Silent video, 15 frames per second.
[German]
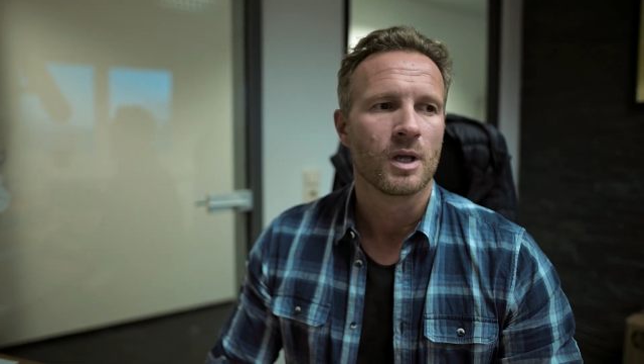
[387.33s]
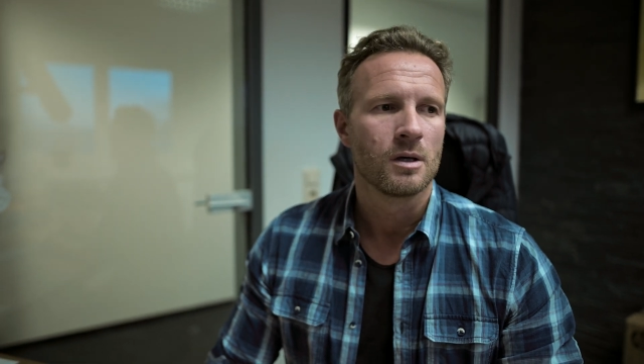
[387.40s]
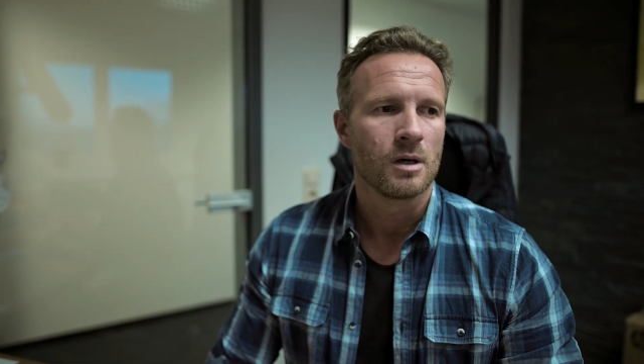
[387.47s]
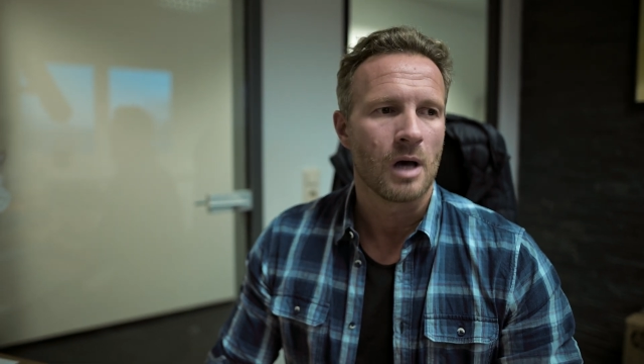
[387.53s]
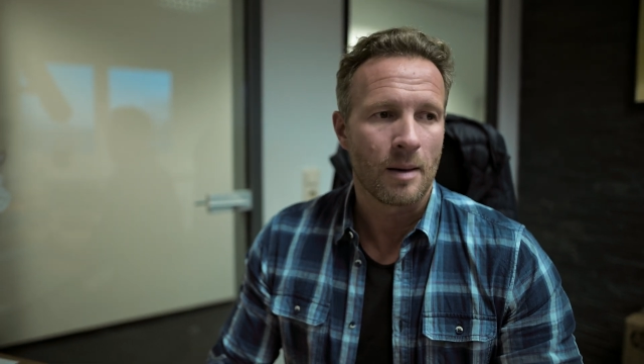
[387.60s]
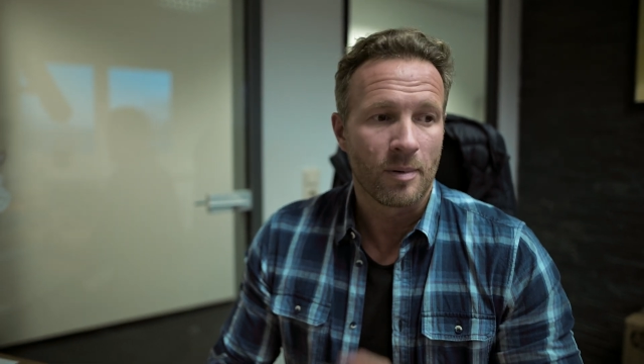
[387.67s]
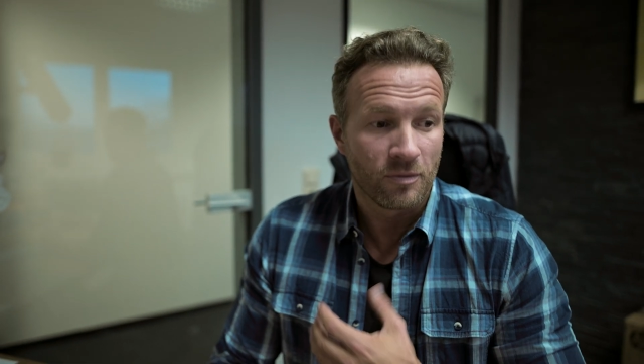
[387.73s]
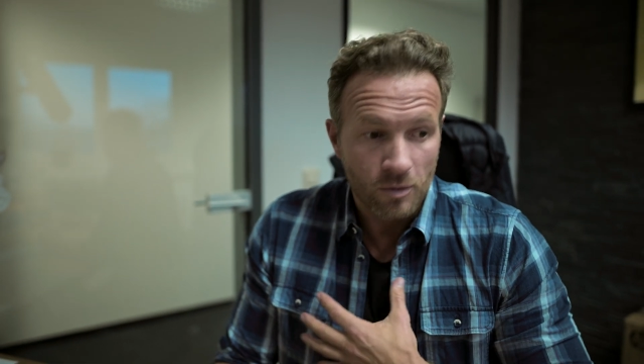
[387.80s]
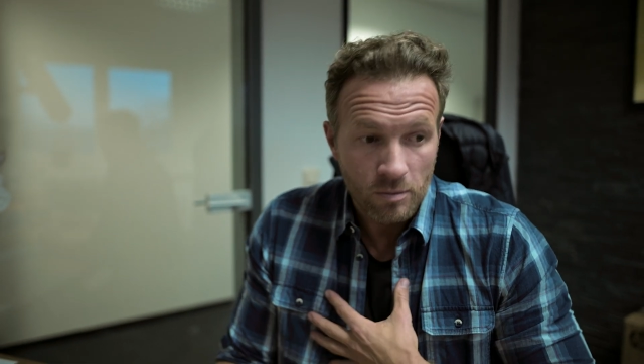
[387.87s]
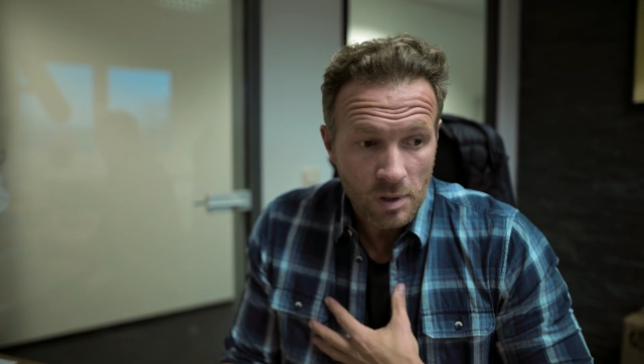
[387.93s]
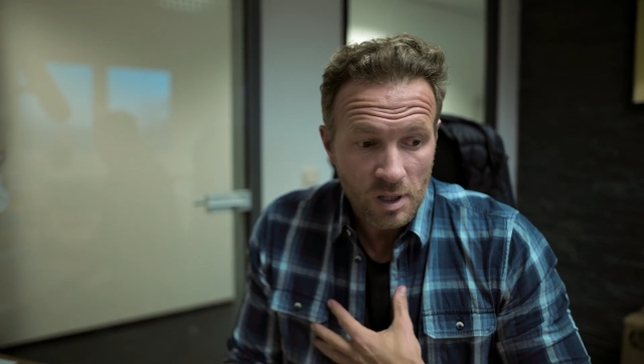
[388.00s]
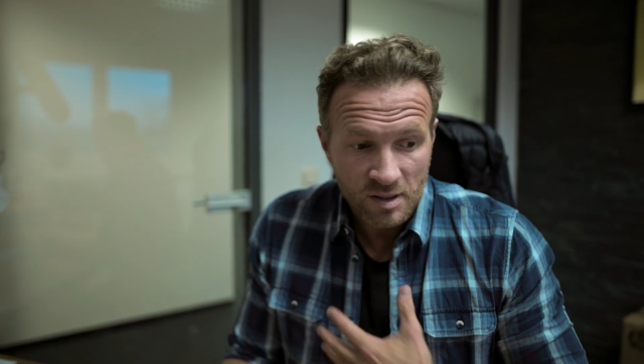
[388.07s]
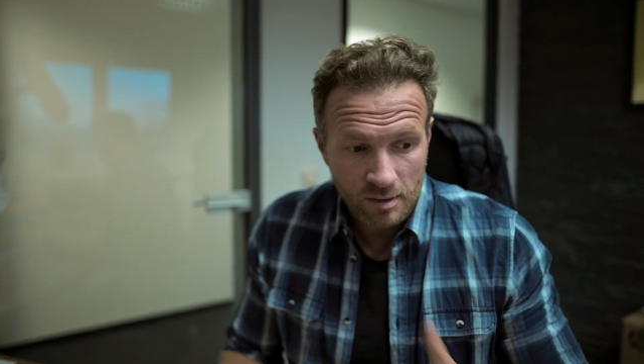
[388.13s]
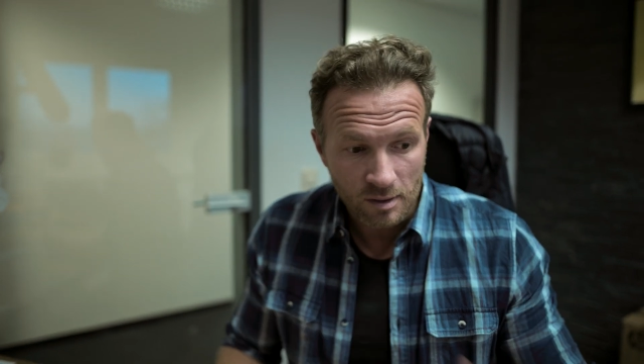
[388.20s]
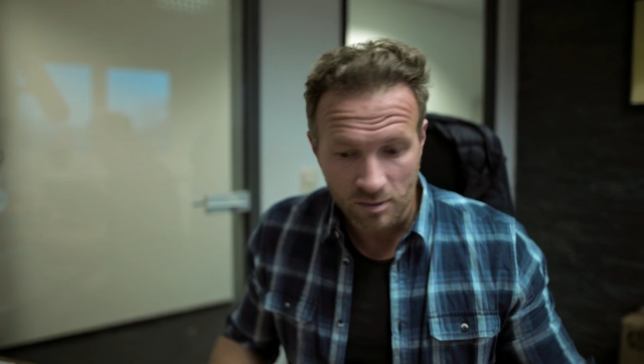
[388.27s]
Aber für
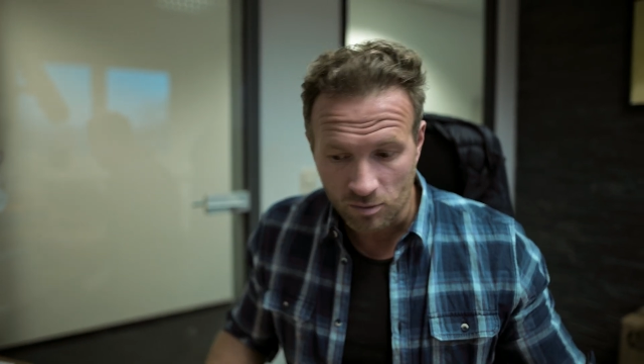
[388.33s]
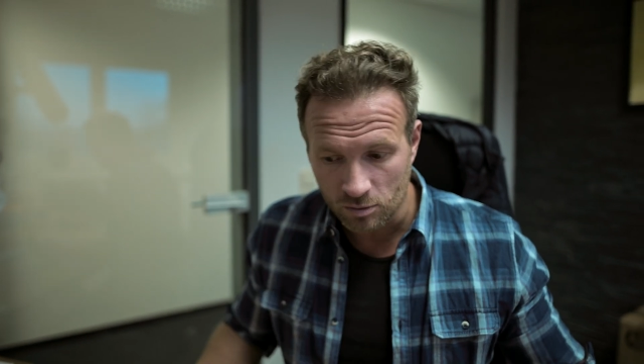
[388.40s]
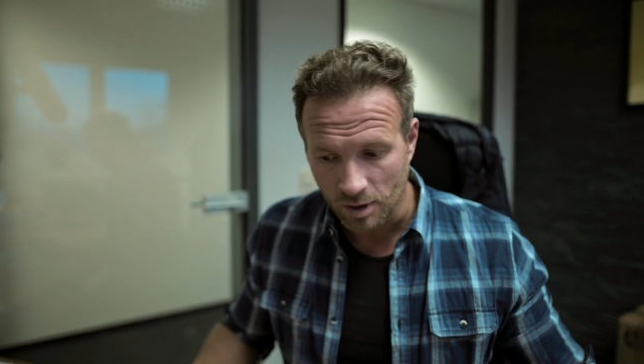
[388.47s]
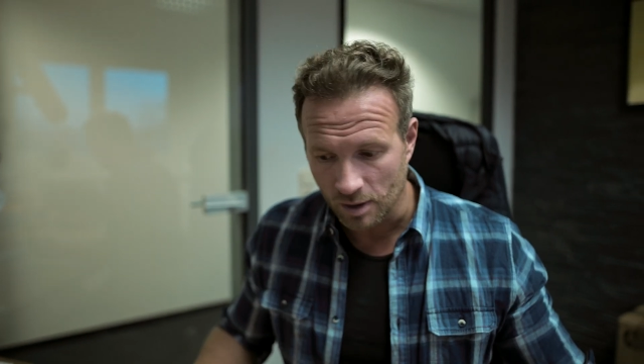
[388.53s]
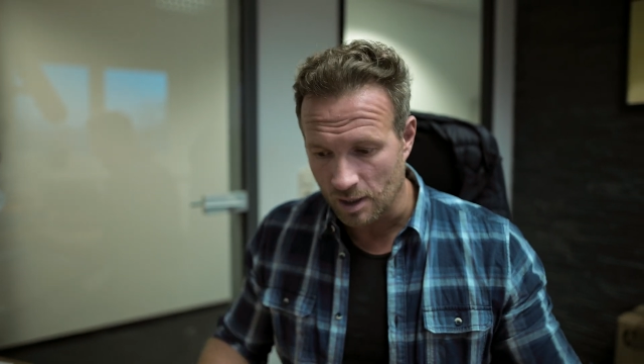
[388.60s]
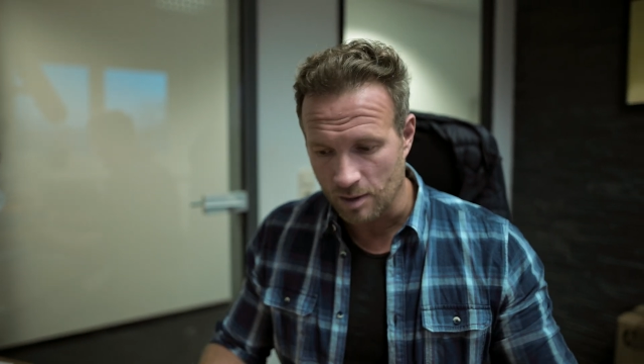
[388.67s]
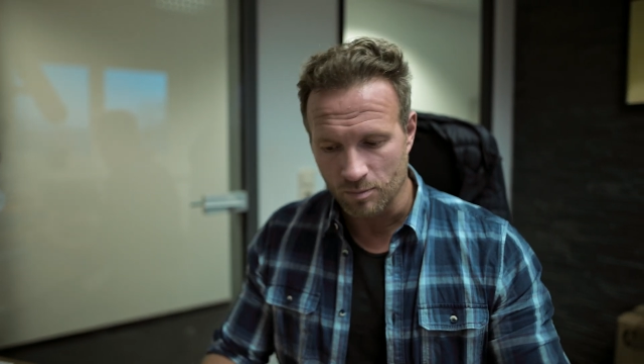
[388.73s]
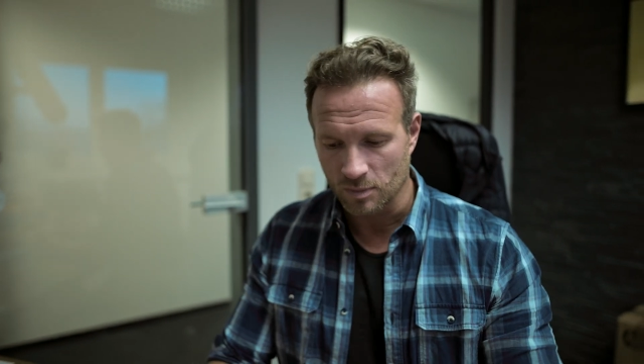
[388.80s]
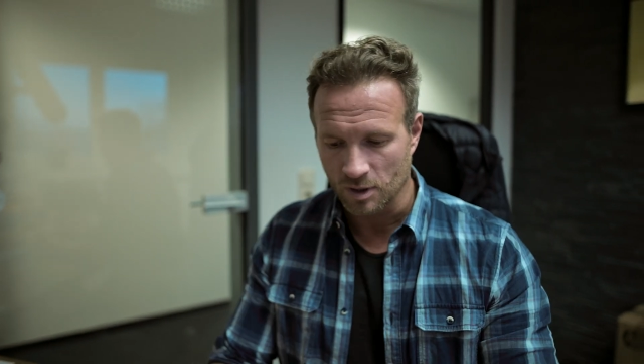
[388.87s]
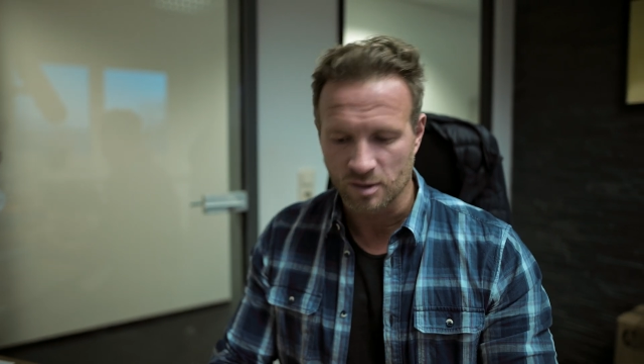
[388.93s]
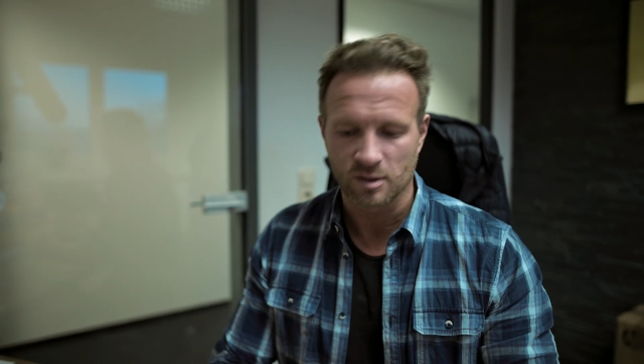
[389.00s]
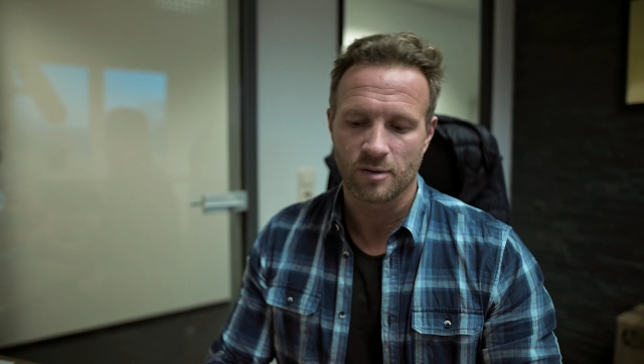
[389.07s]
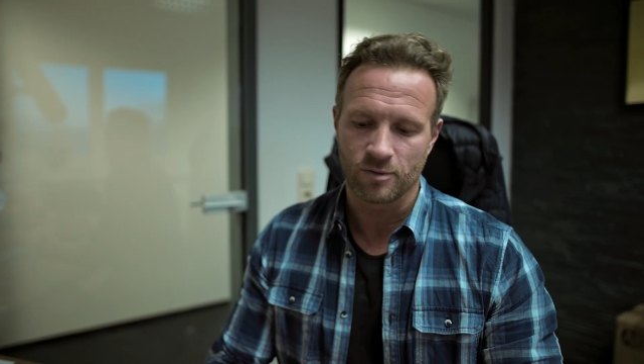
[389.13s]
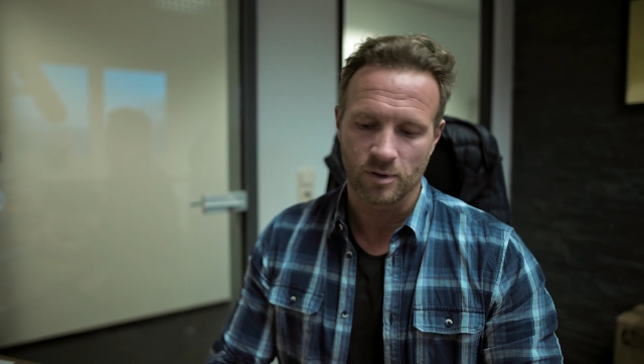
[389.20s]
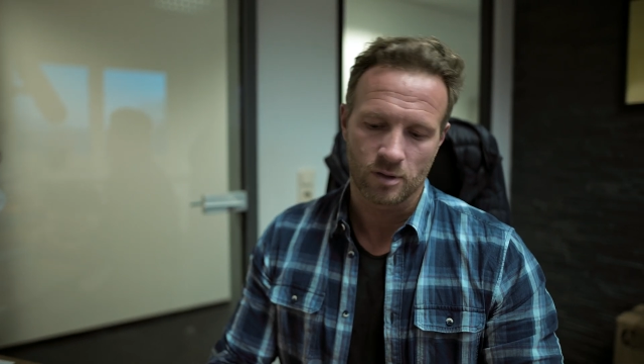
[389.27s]
mich sind es Unternehmen ganz
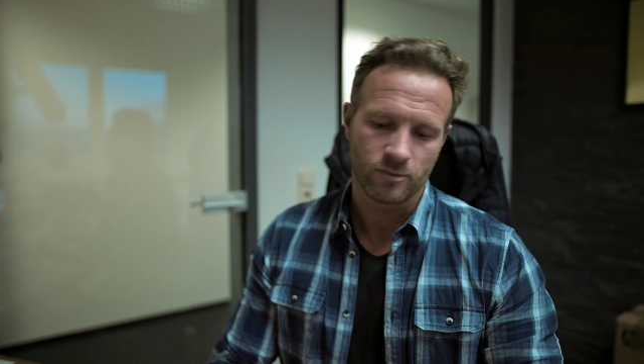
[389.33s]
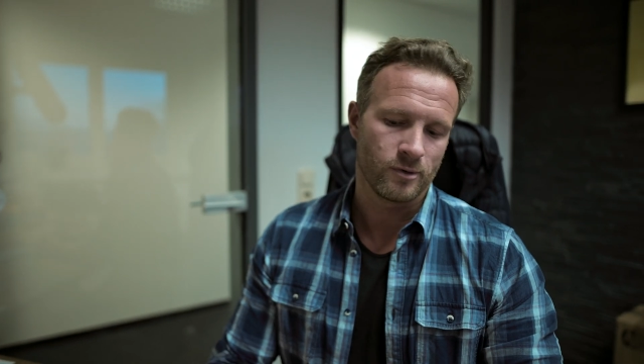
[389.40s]
einfach,